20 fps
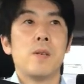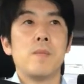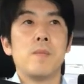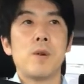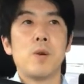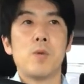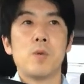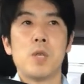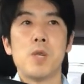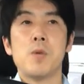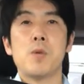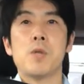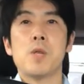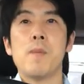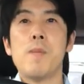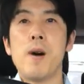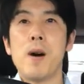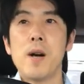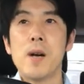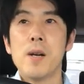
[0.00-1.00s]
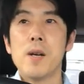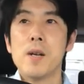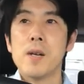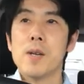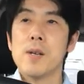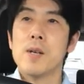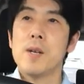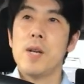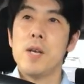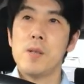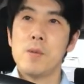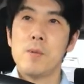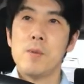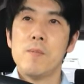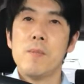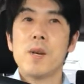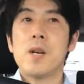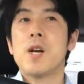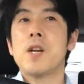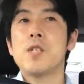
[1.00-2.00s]
まあ、ご先祖様への、
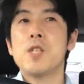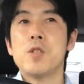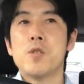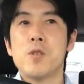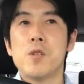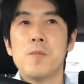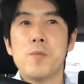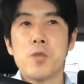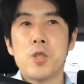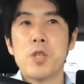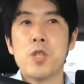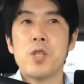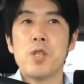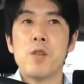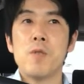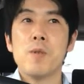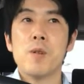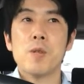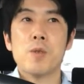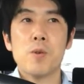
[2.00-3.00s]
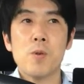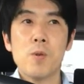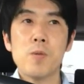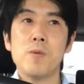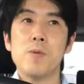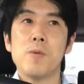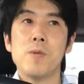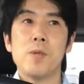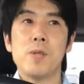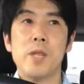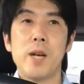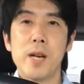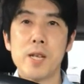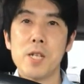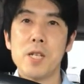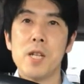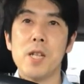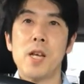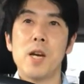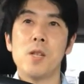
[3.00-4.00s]
まあ、感謝の気持ちっていうのはすごく大
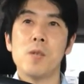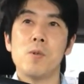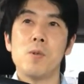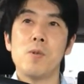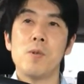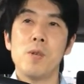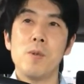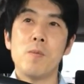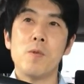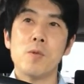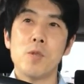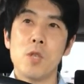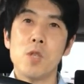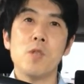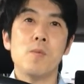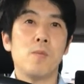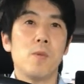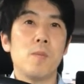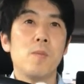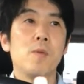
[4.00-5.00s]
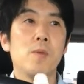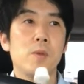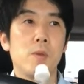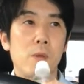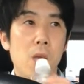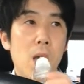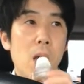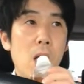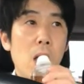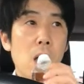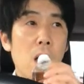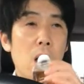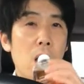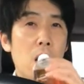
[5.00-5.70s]
事だなというふうに僕自身も思うので